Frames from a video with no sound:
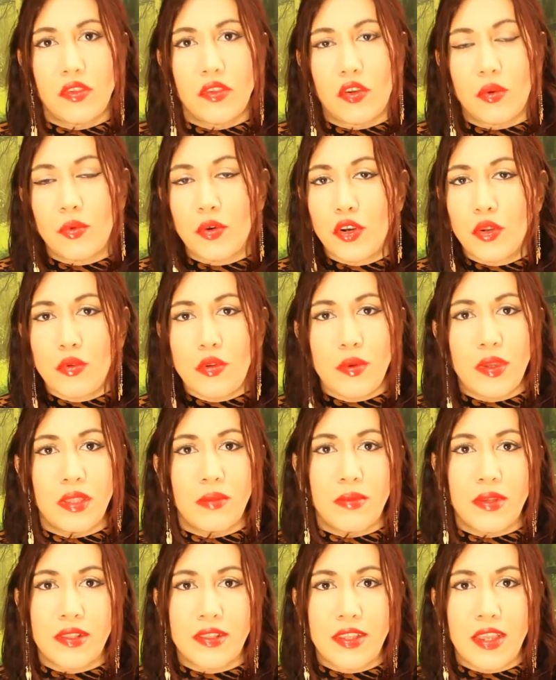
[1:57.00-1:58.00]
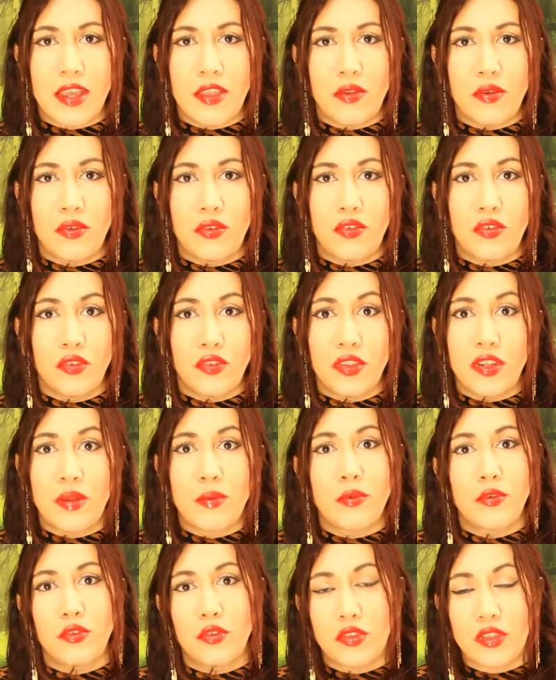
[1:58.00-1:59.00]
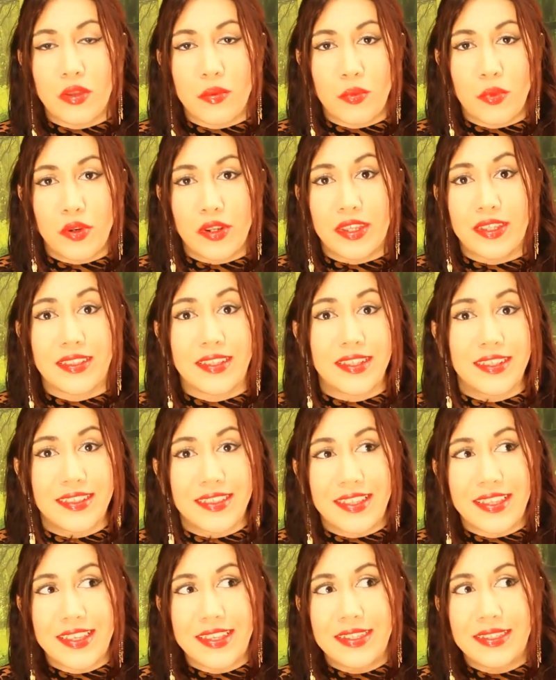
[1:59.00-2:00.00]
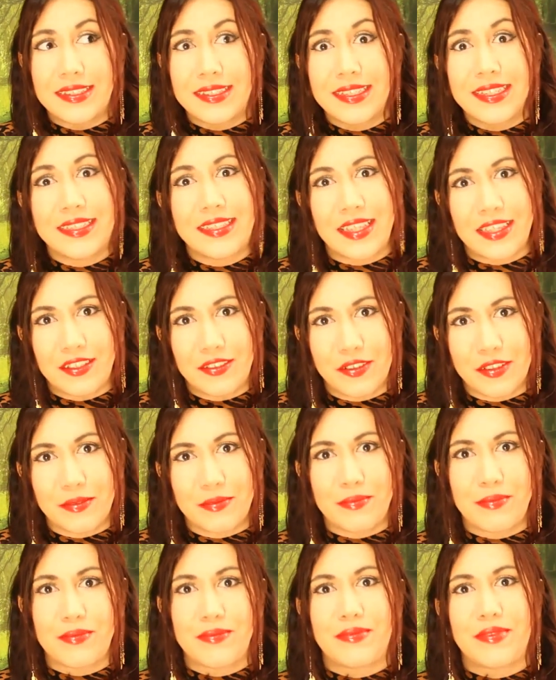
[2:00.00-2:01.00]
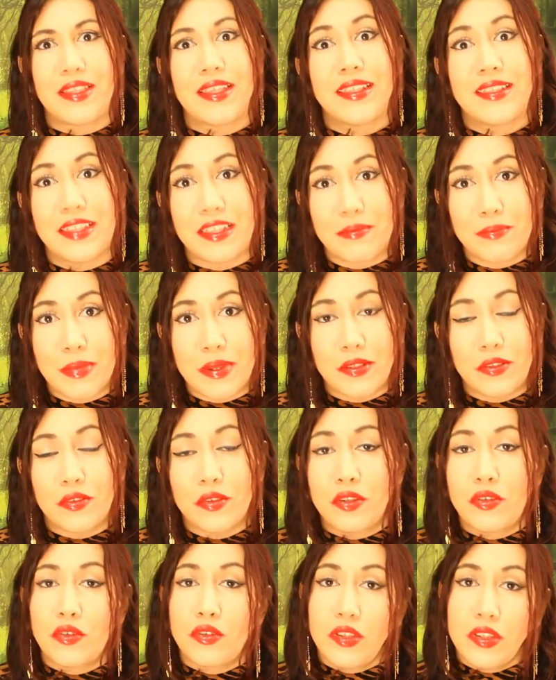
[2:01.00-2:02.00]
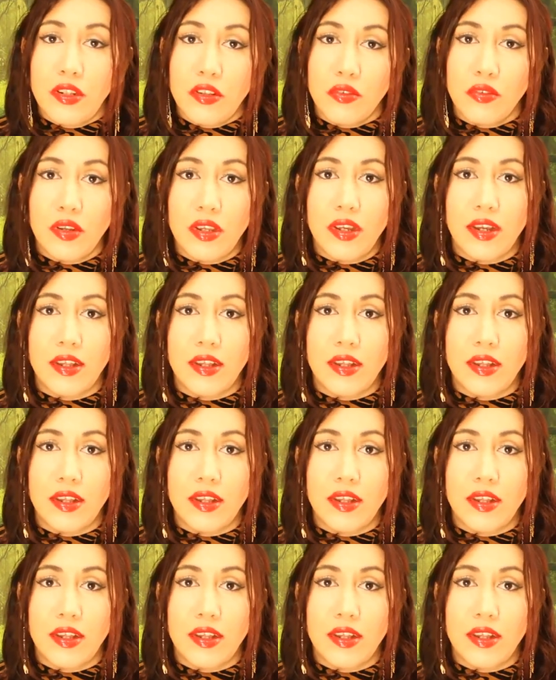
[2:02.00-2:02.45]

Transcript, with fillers: como no vive demasiado, no será mucho tiempo el que te esté quitando este espacio si no tienes una